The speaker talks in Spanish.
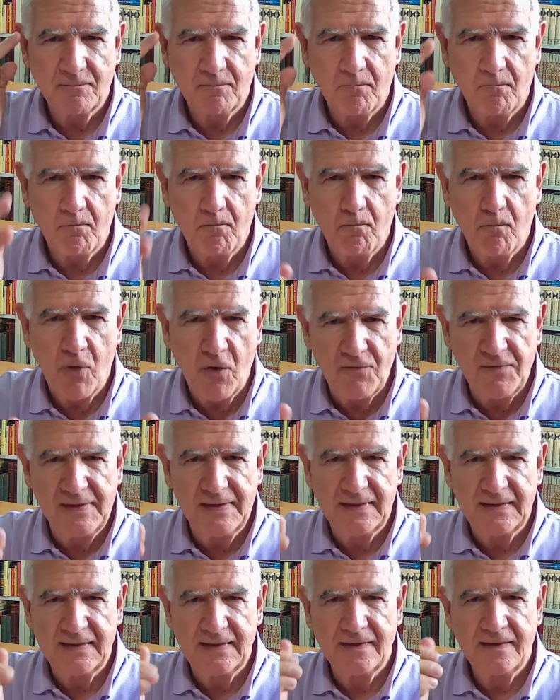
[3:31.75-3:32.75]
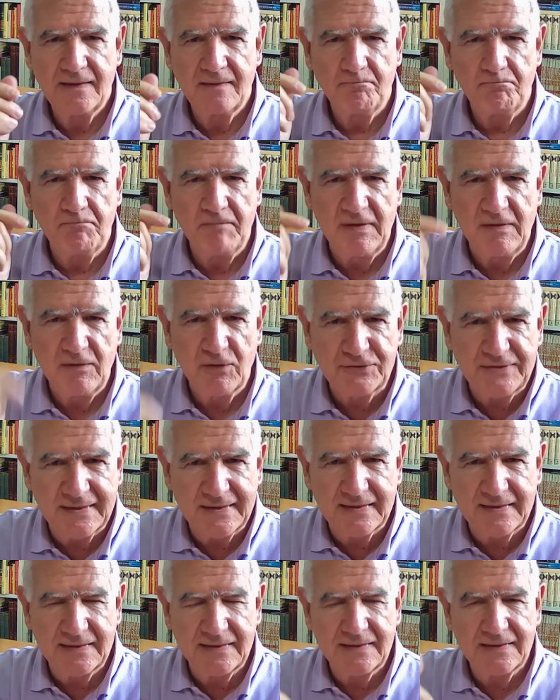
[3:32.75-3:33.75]
móviles,
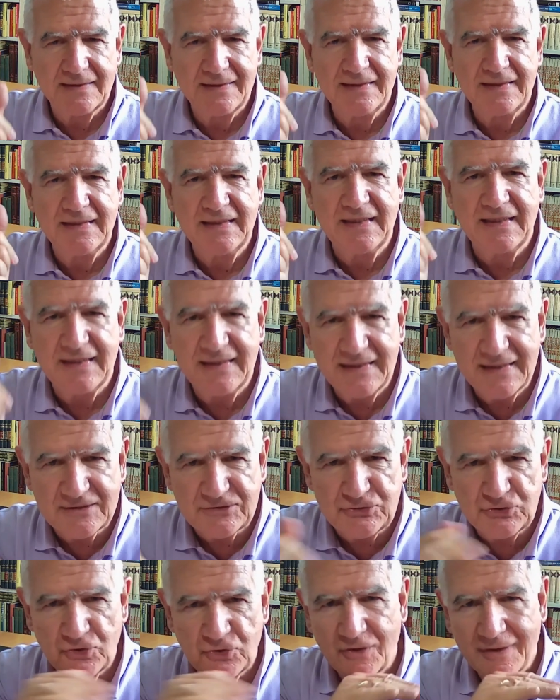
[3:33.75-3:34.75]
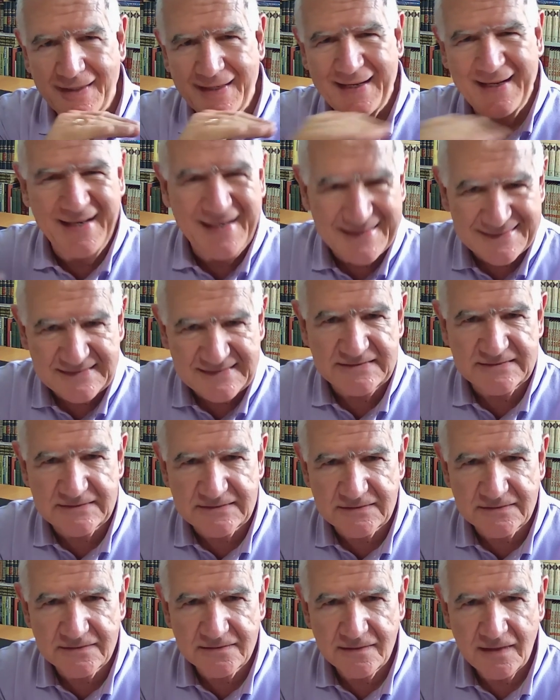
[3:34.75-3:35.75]
biblioteca gimnasio gratis.